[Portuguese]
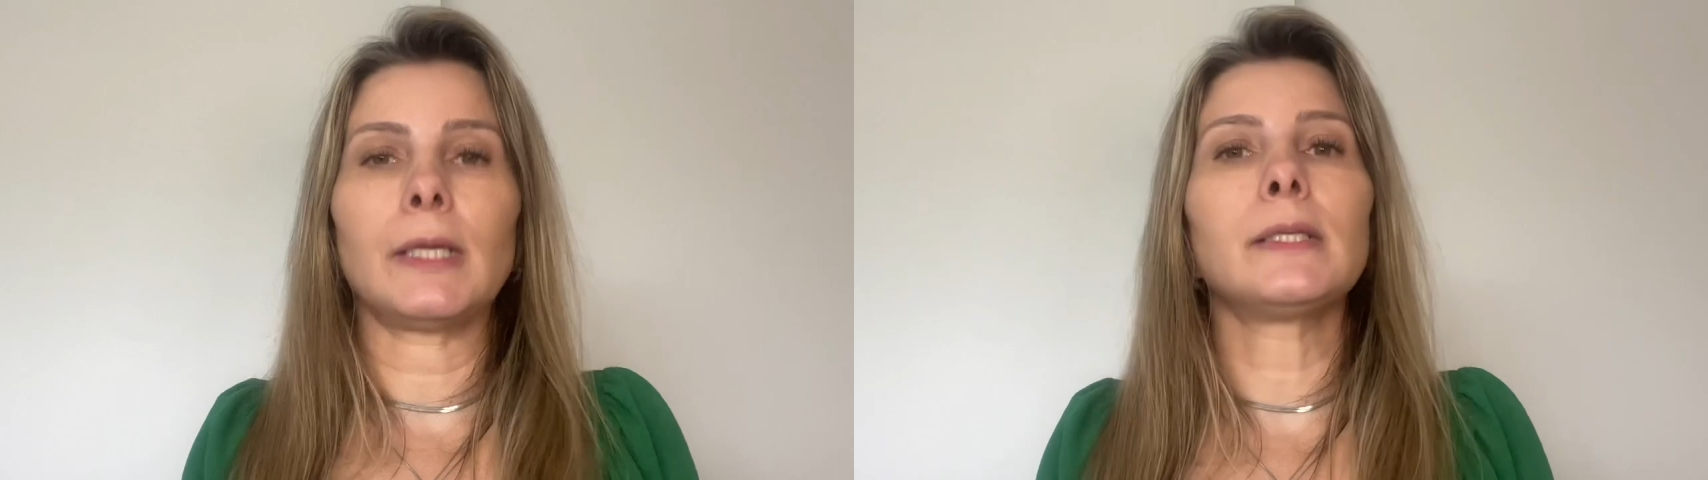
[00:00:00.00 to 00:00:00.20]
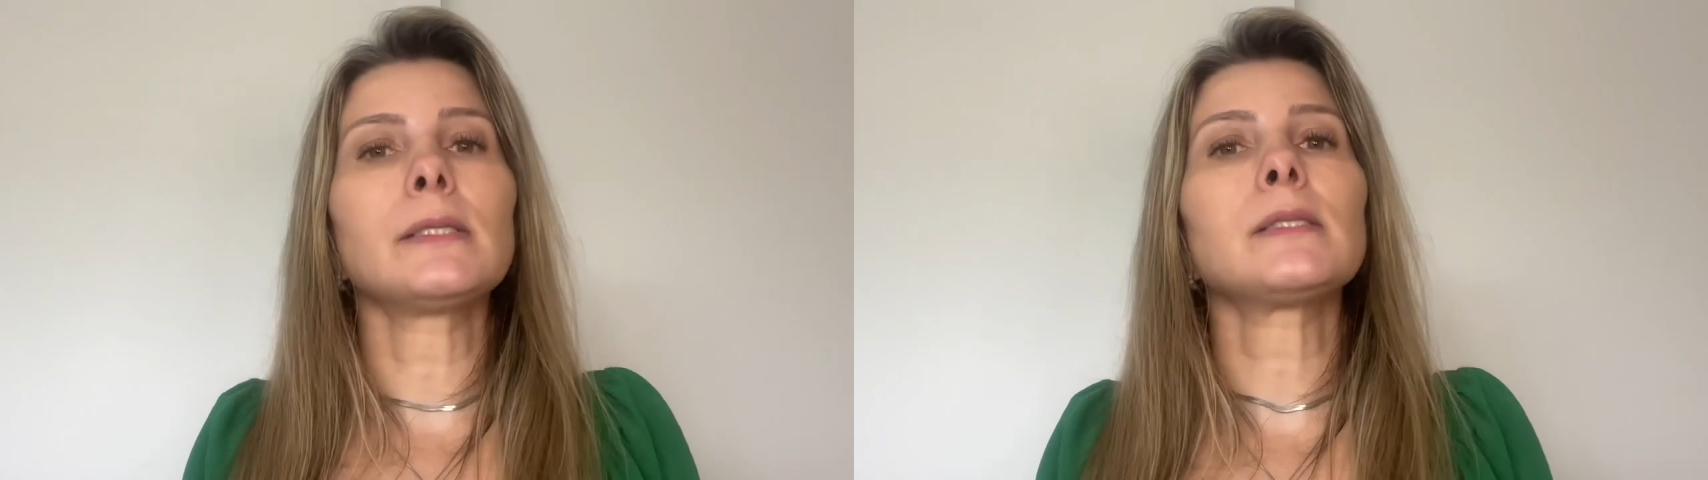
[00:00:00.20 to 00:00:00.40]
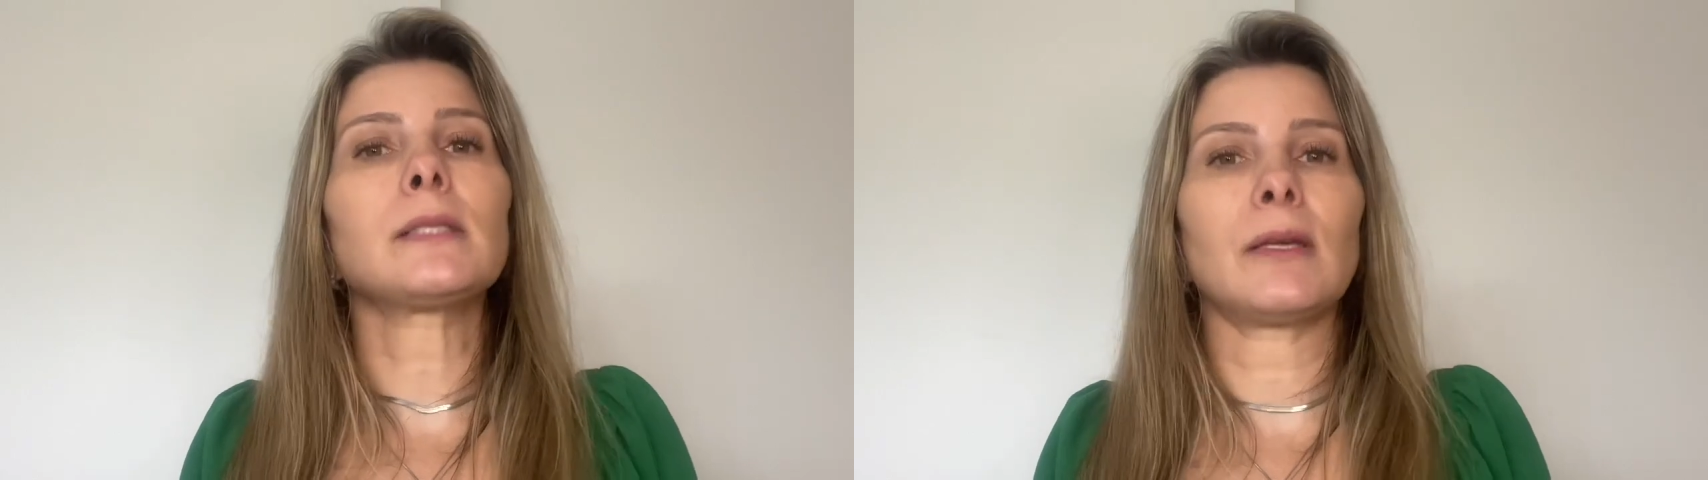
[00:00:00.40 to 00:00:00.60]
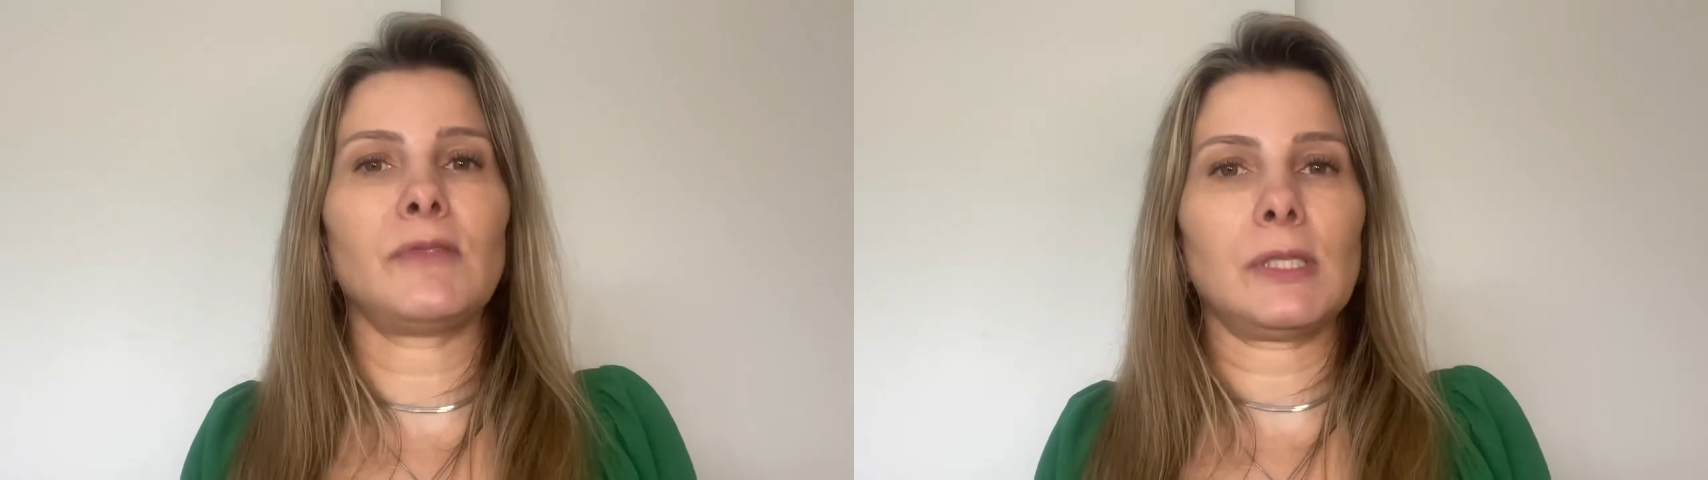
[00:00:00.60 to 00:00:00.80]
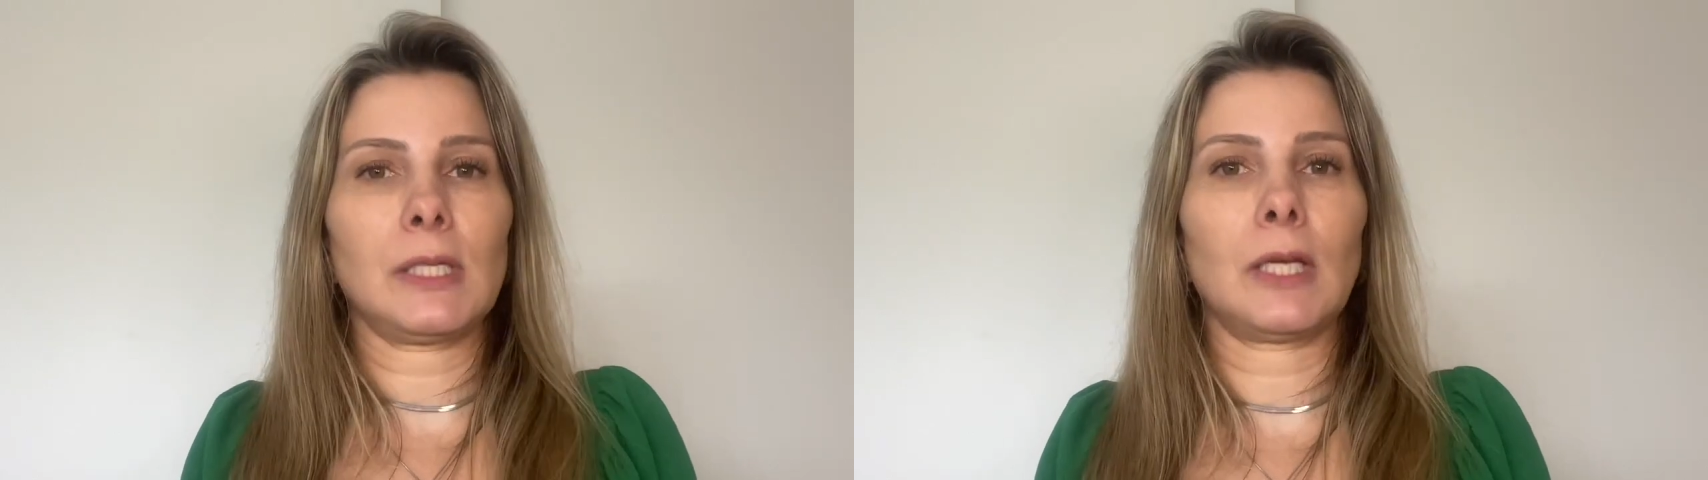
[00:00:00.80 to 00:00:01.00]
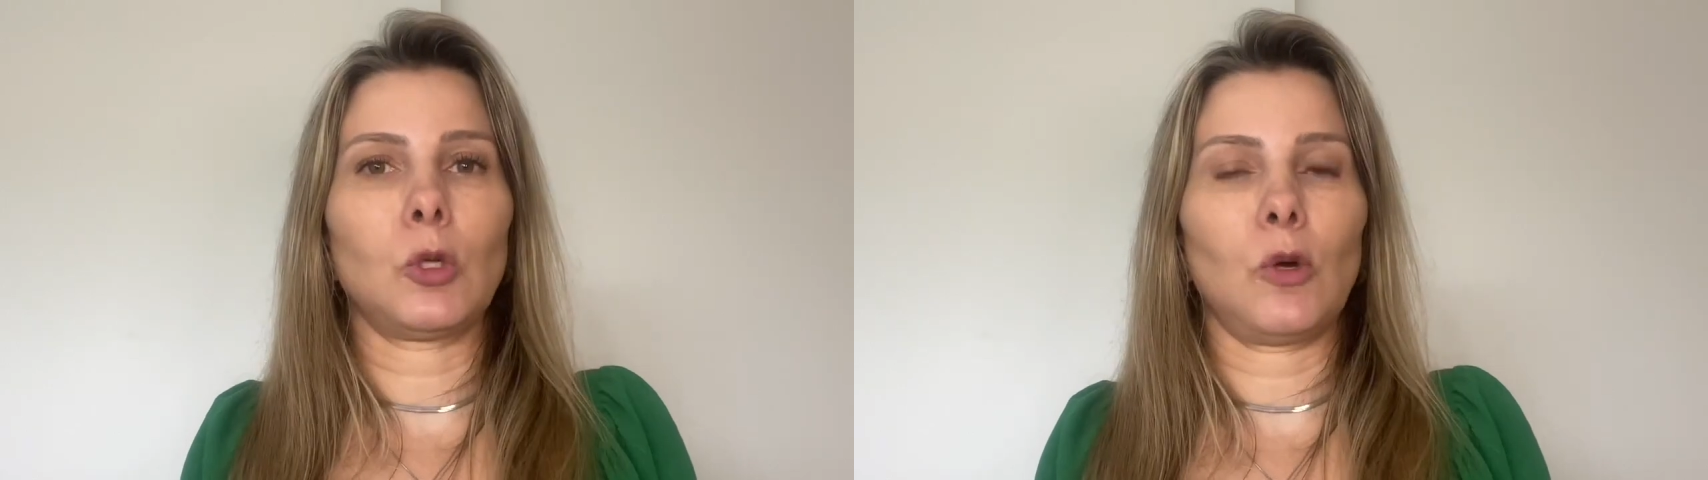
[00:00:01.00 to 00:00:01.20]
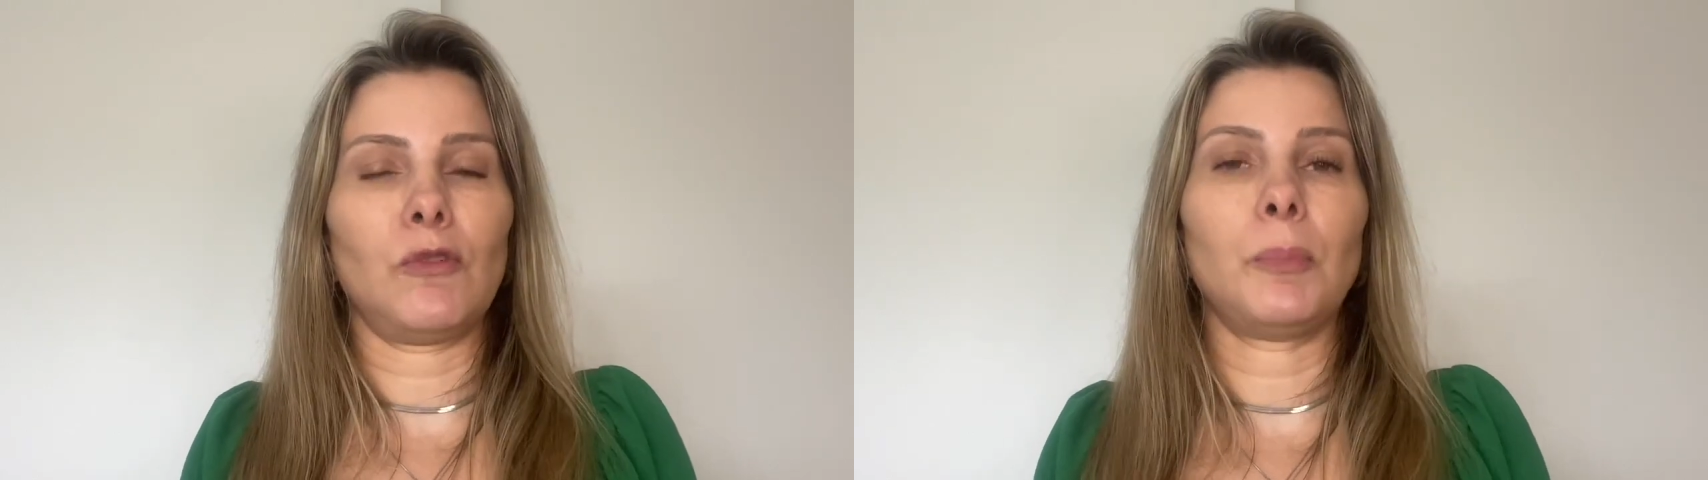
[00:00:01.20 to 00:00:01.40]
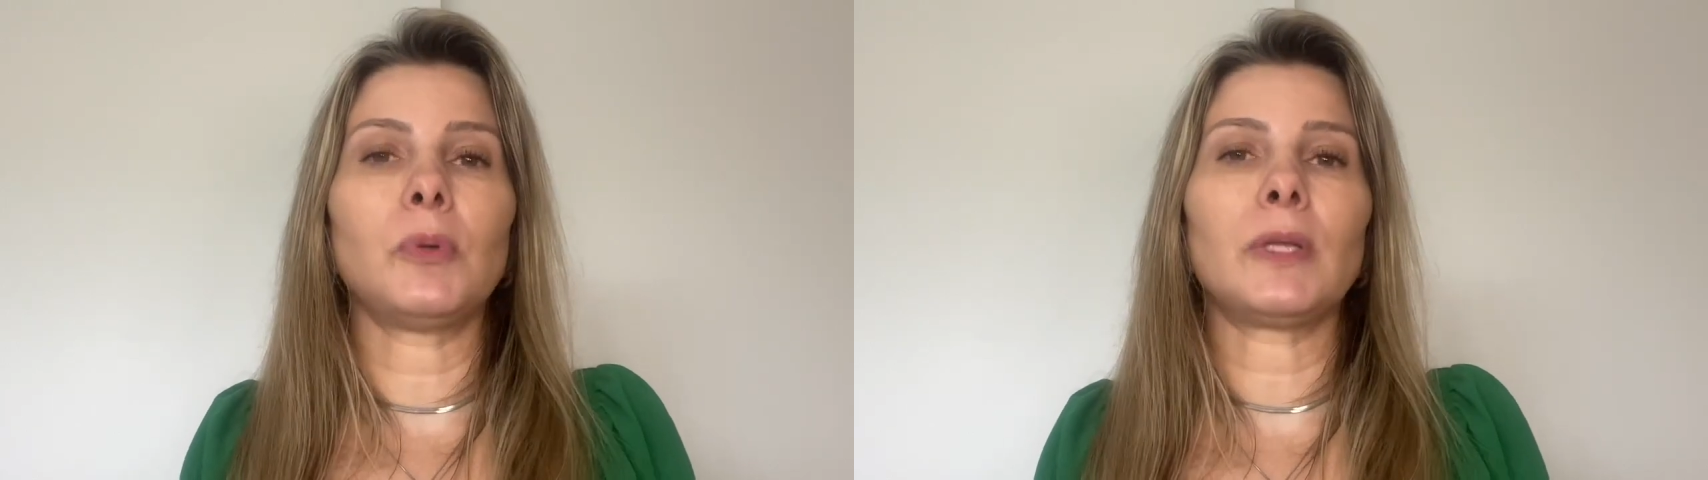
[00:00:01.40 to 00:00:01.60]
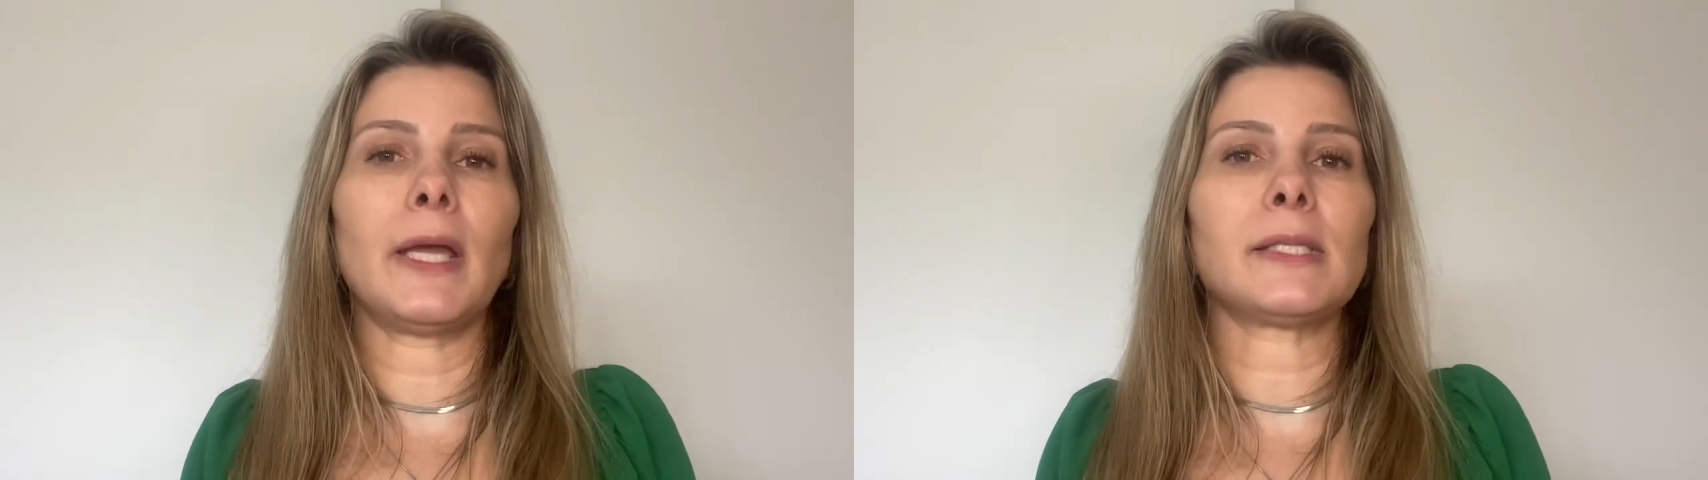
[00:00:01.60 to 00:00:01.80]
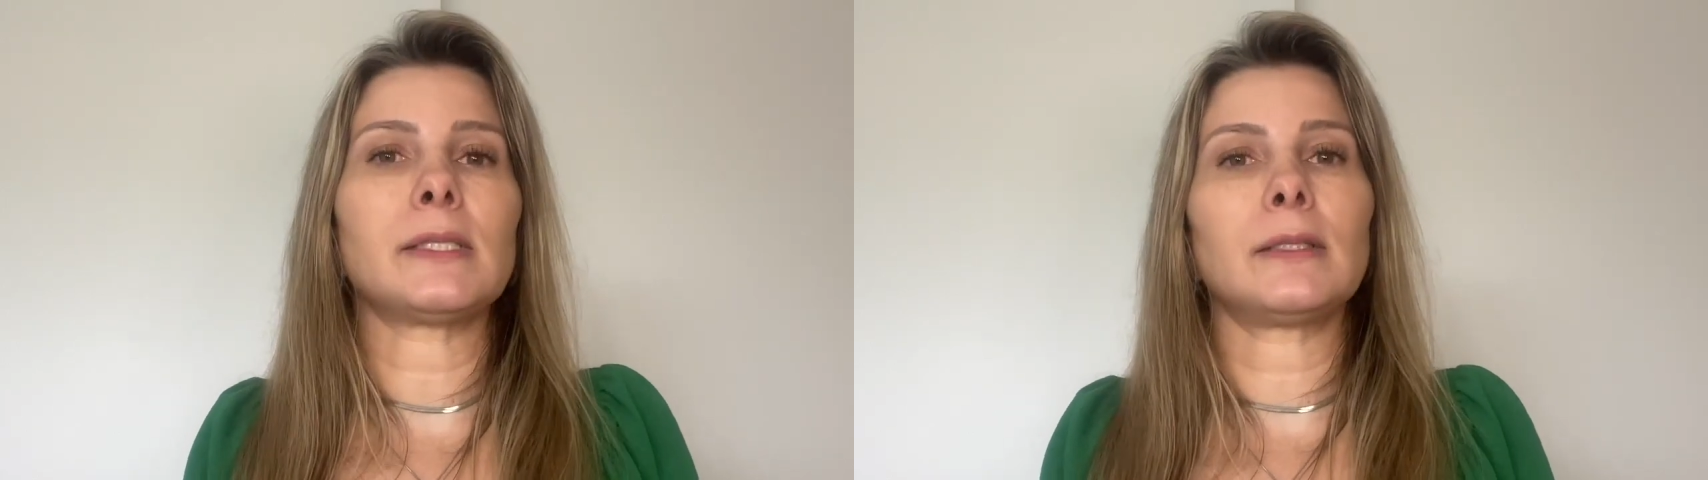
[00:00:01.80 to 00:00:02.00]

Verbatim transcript: antes que a vizinha nova pudesse